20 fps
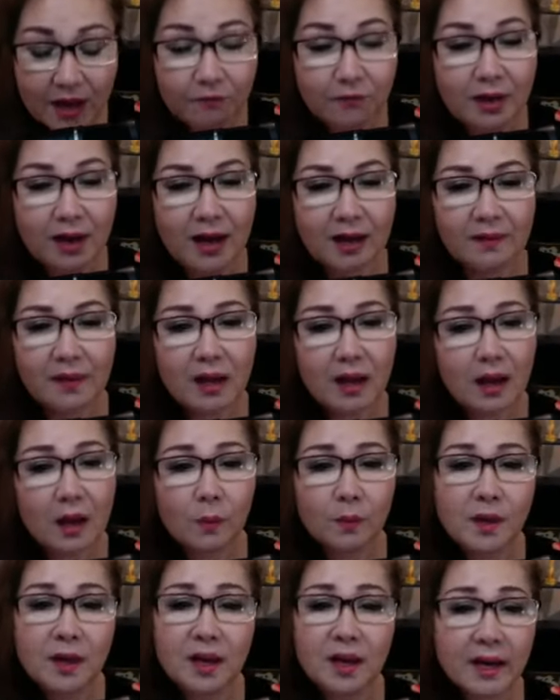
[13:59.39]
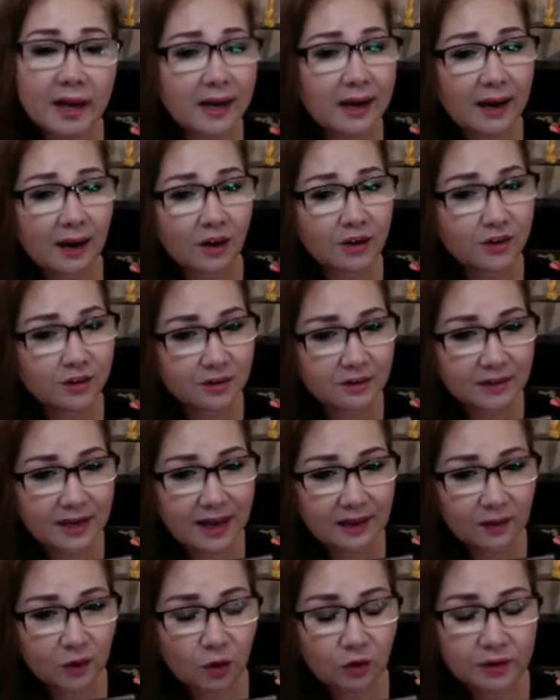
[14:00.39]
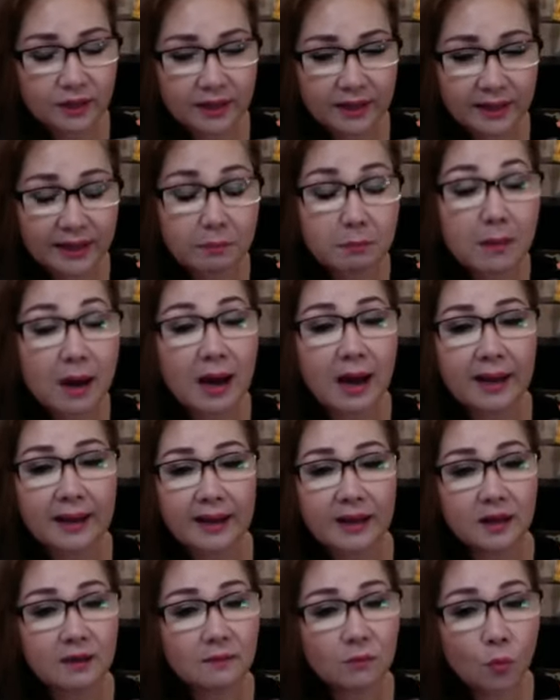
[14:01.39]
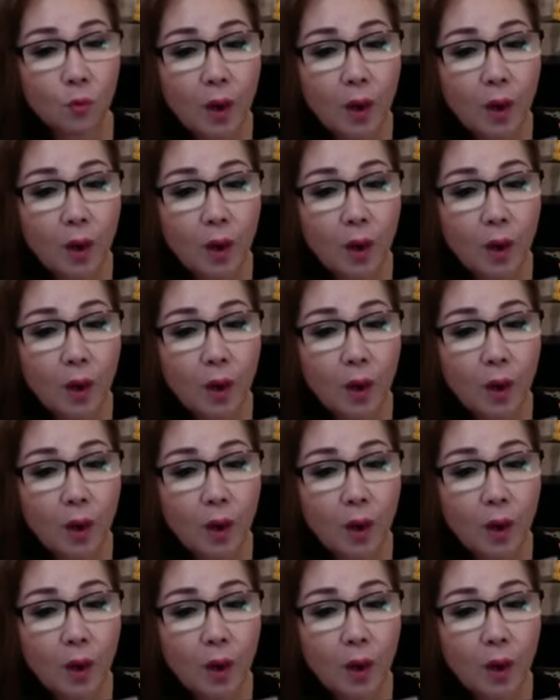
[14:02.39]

và Ngọc Nhi cứ nghĩ rằng nó dưỡng da thôi. Thì cái bài ngày hôm